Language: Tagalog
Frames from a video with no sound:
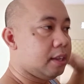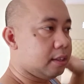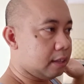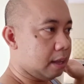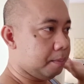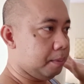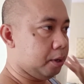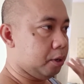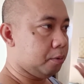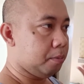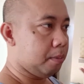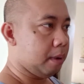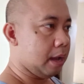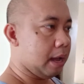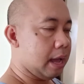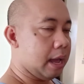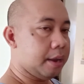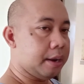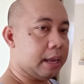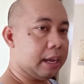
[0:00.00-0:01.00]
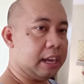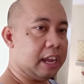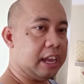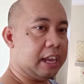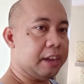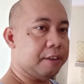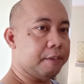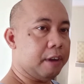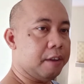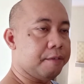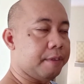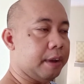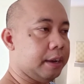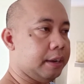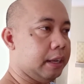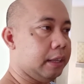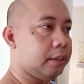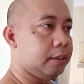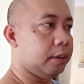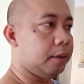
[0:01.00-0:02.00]
Sabi ng mga nakiki-wifi
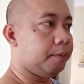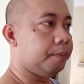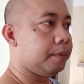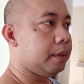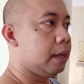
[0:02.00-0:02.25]
dito.